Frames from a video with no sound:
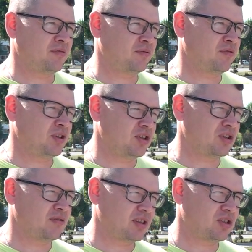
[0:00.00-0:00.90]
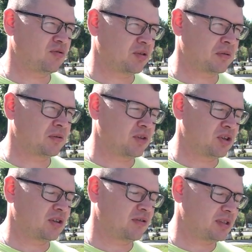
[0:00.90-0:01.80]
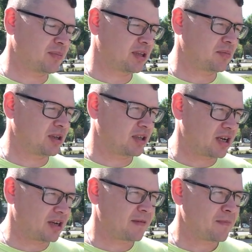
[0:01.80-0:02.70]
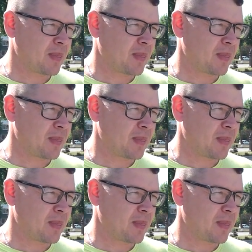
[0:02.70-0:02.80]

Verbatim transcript: в 2024-2025 годах